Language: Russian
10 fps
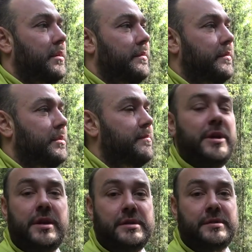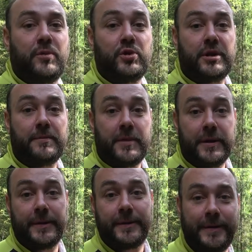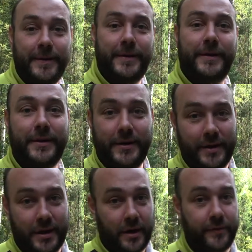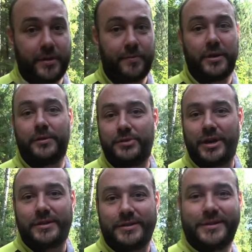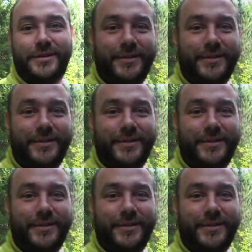Вот мы и смотрим. А вы не переключайтесь.